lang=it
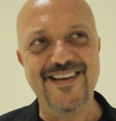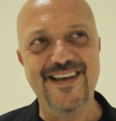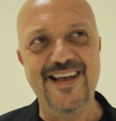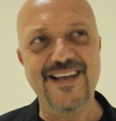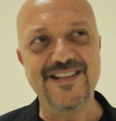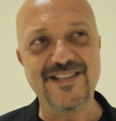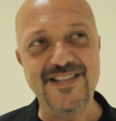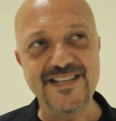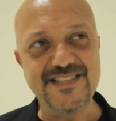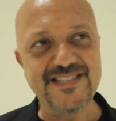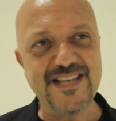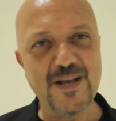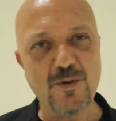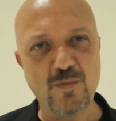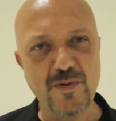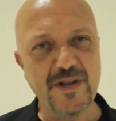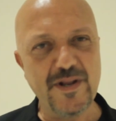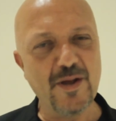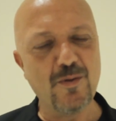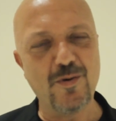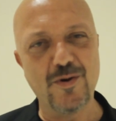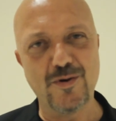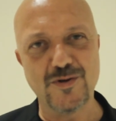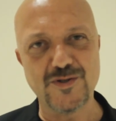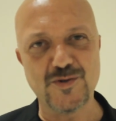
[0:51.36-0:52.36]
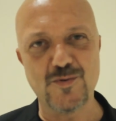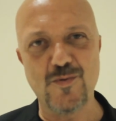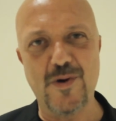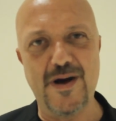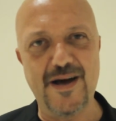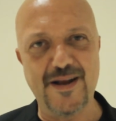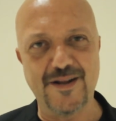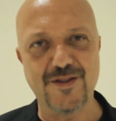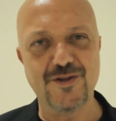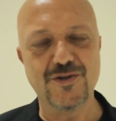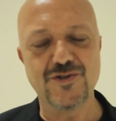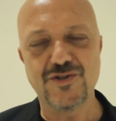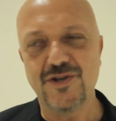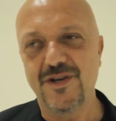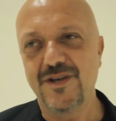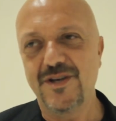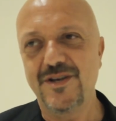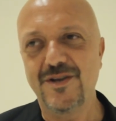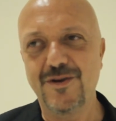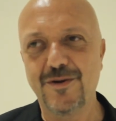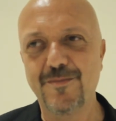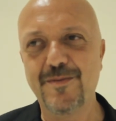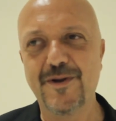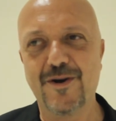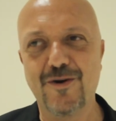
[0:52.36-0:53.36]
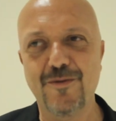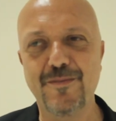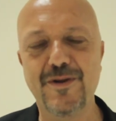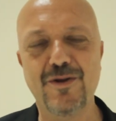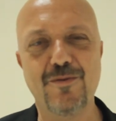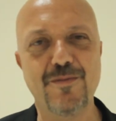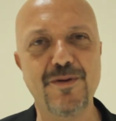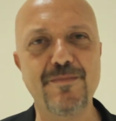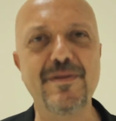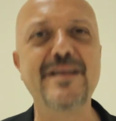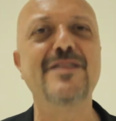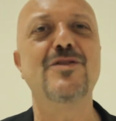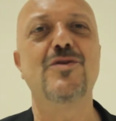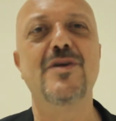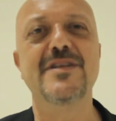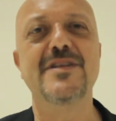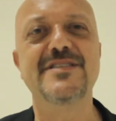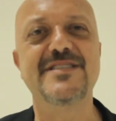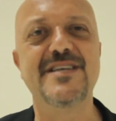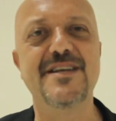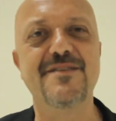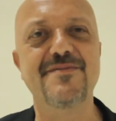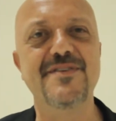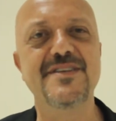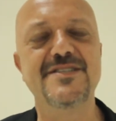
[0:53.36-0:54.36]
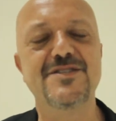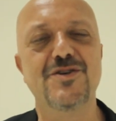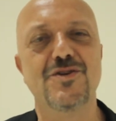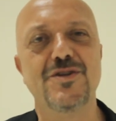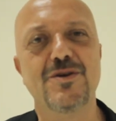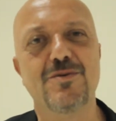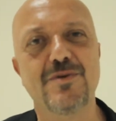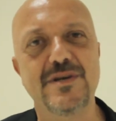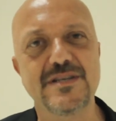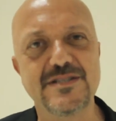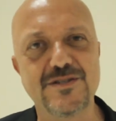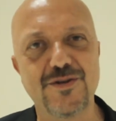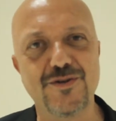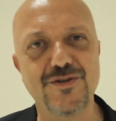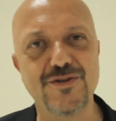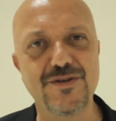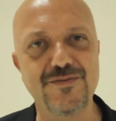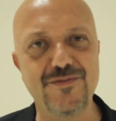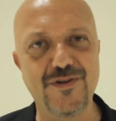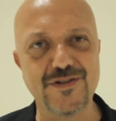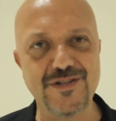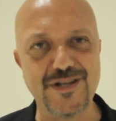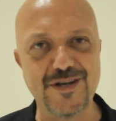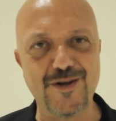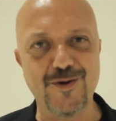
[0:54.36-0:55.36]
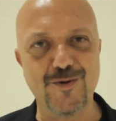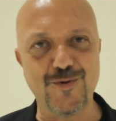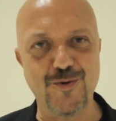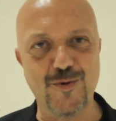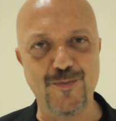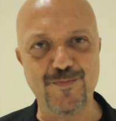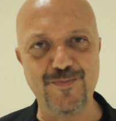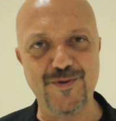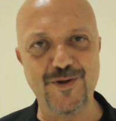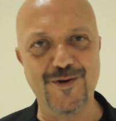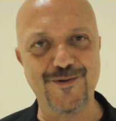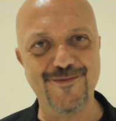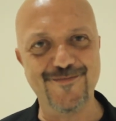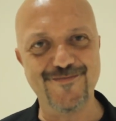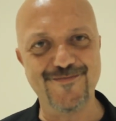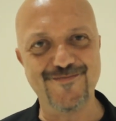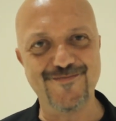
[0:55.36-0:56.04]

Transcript: e di seguire quello sguardo, cioè io perlomeno mi metto al servizio di questo ogni volta che lo doppio.